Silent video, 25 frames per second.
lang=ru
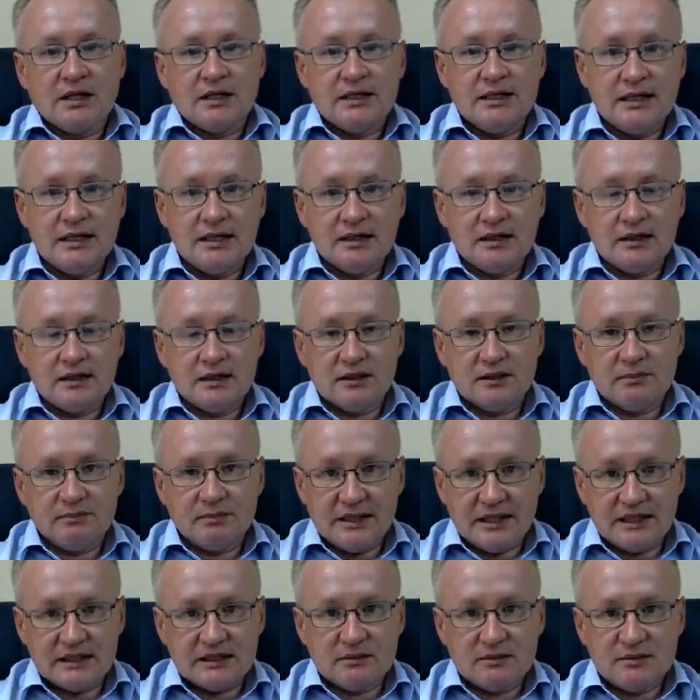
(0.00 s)
И э,
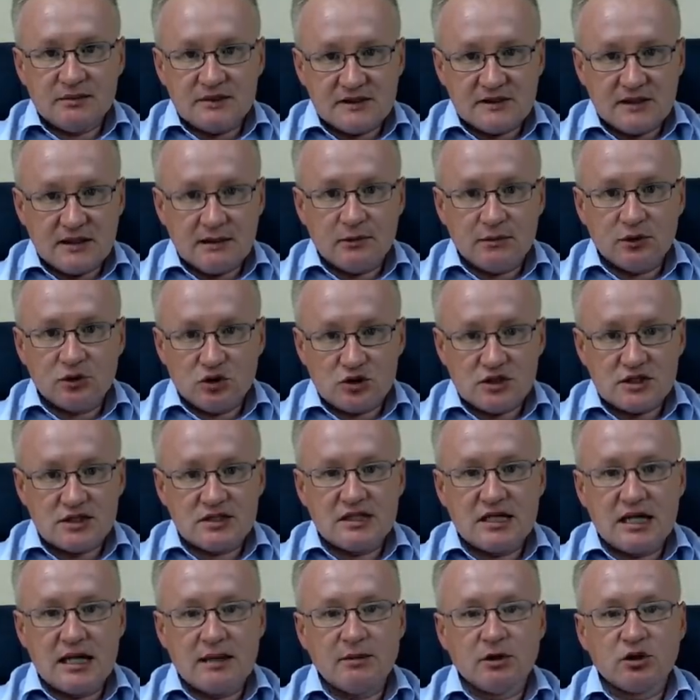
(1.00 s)
при этом мы с вами тоже
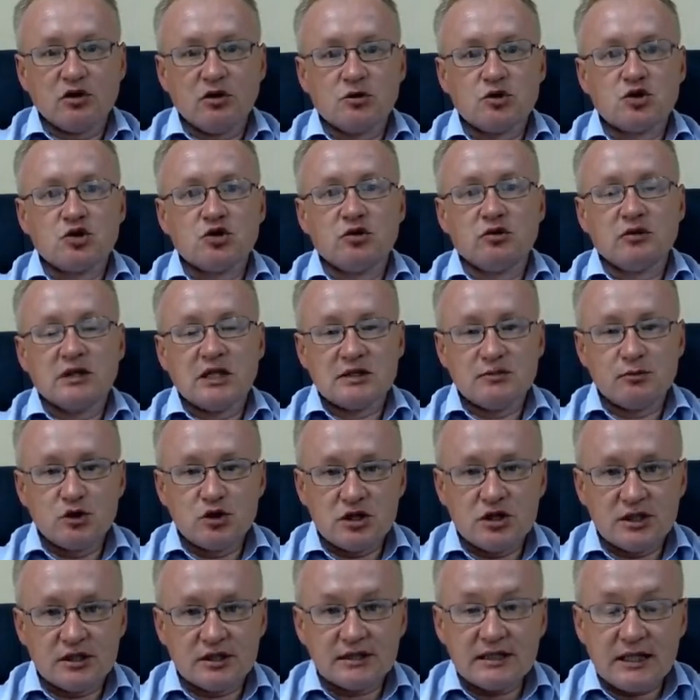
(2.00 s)
знаем о том, что наш
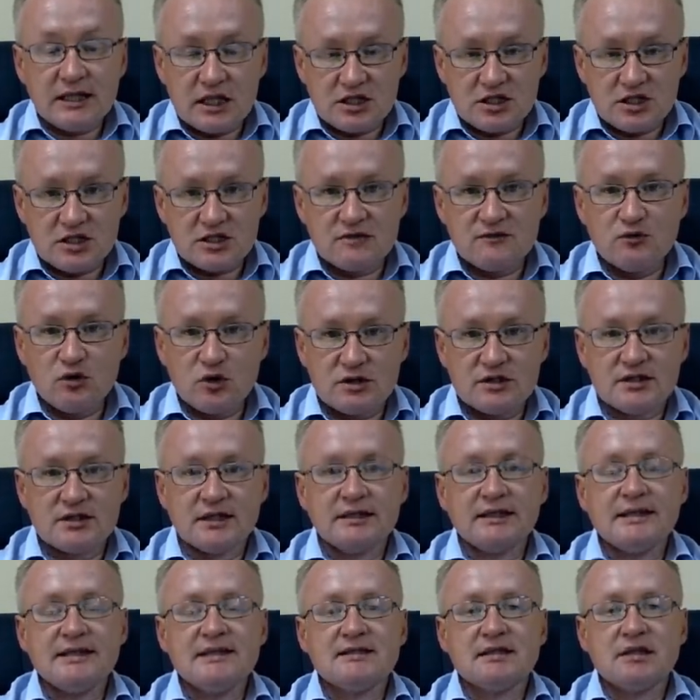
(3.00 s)
бюджет также
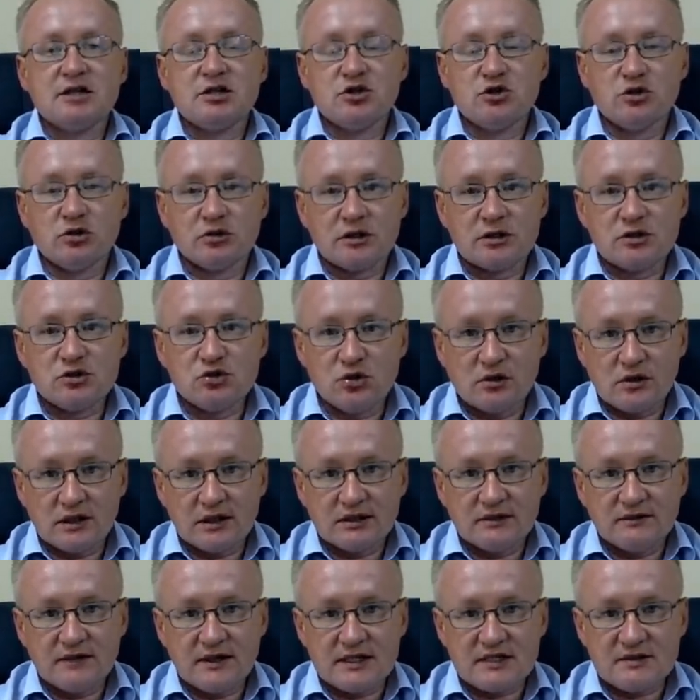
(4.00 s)
сверстан из расчета
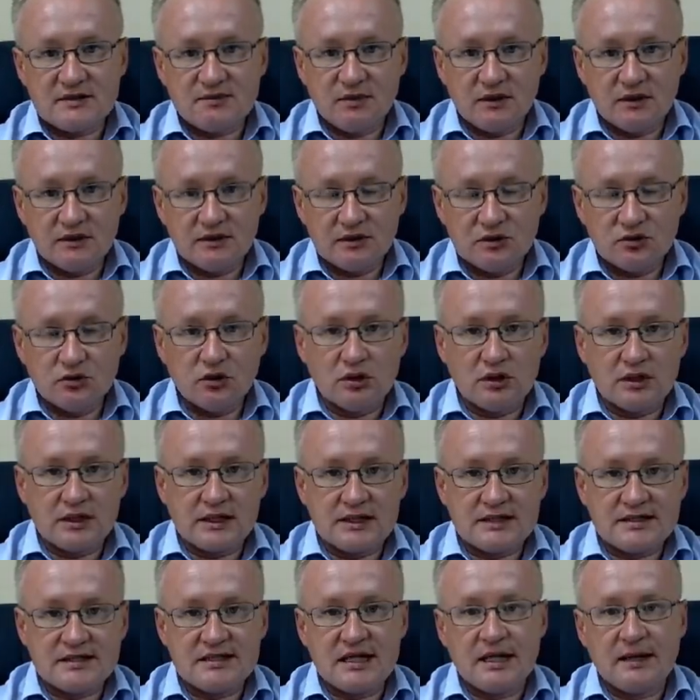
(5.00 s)
42,5
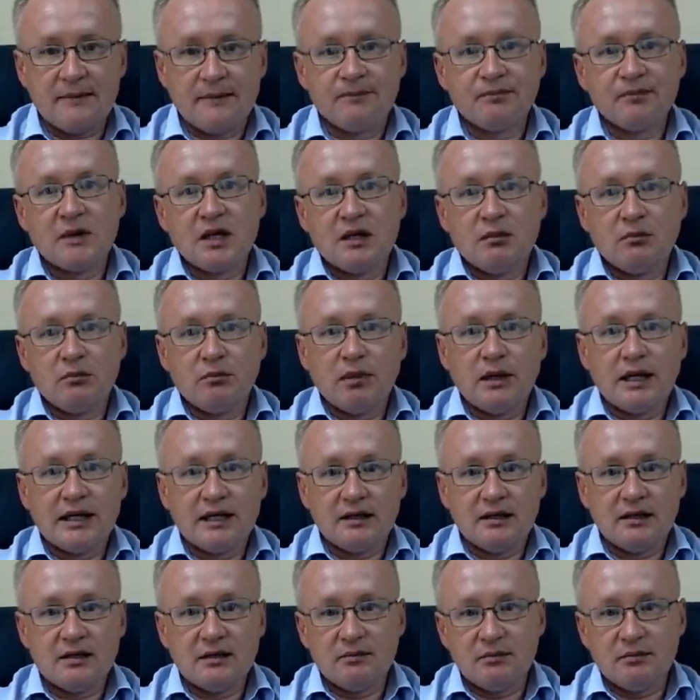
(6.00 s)
доллара за
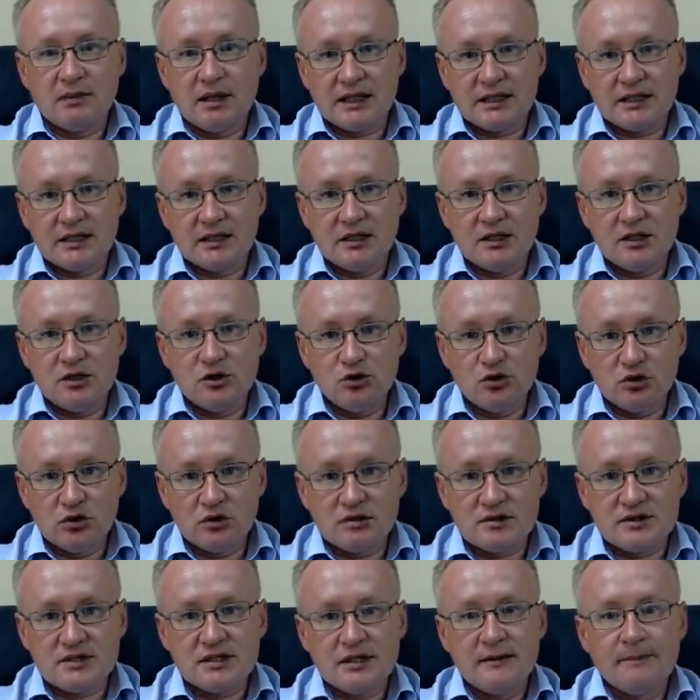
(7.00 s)
баррель марки
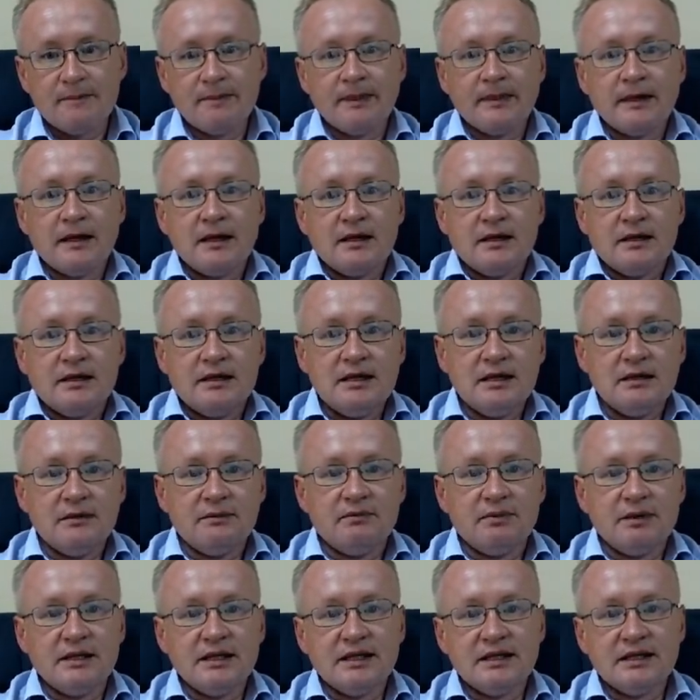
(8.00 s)
Urals. И
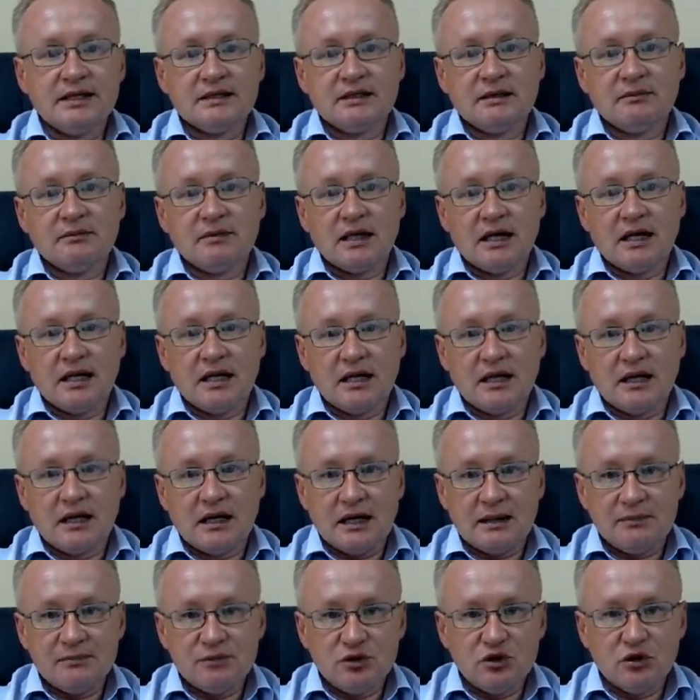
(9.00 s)
при этом э,
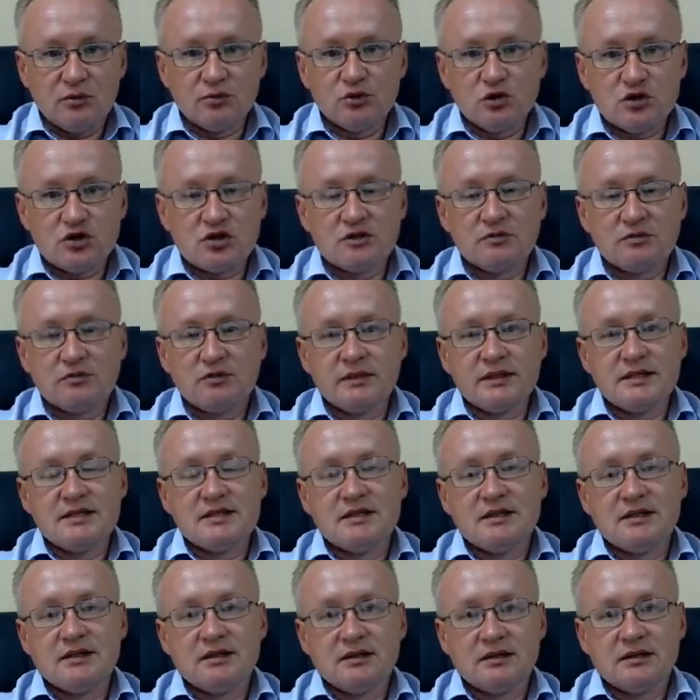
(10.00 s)
объем должен
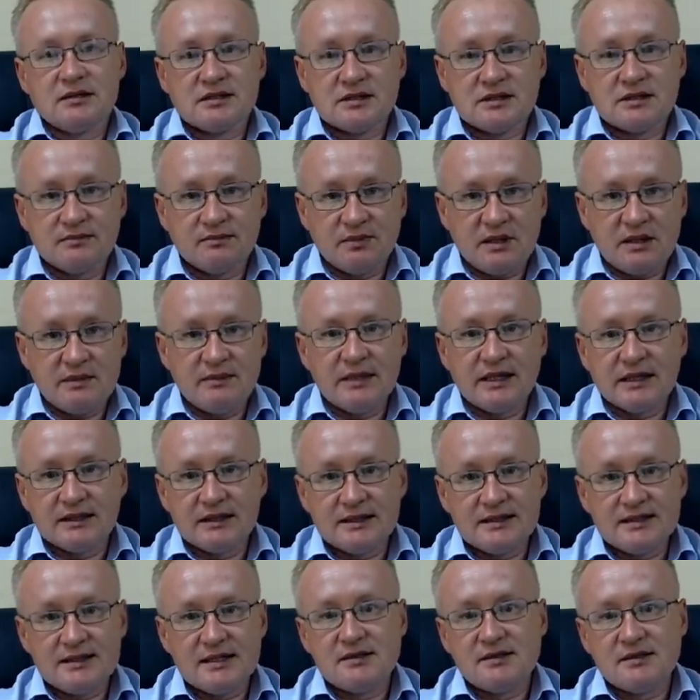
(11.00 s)
быть э,
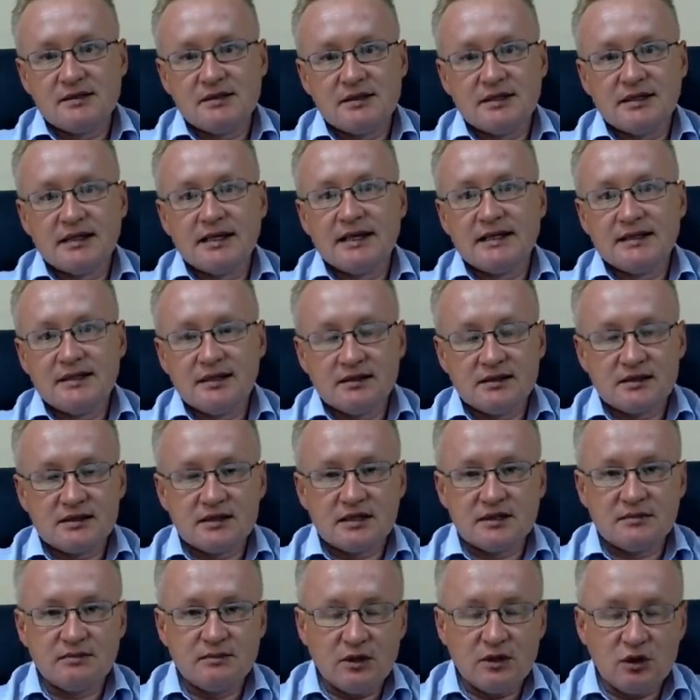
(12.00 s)
примерно
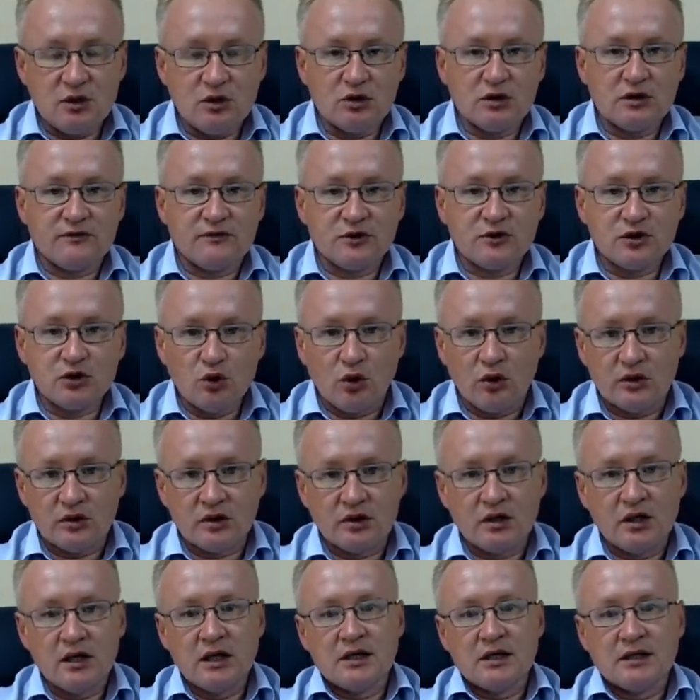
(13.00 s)
10-11 миллионов тонн
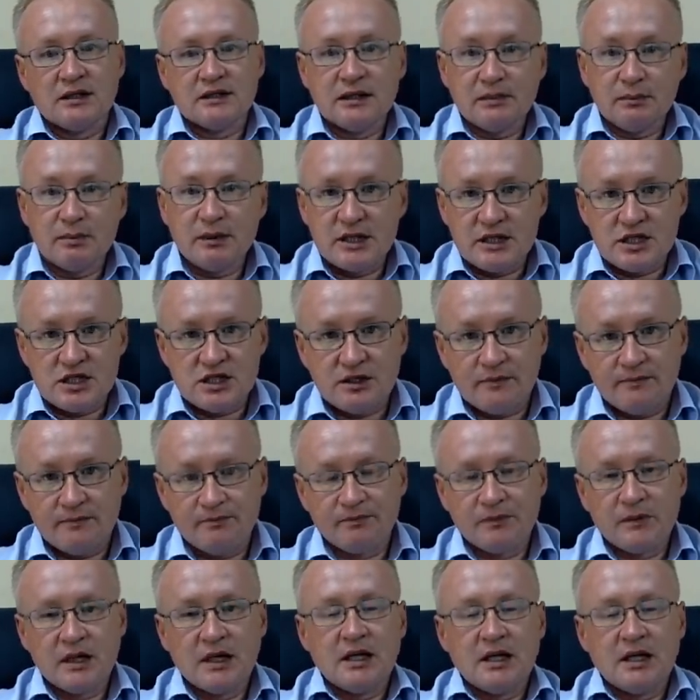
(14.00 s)
добычи.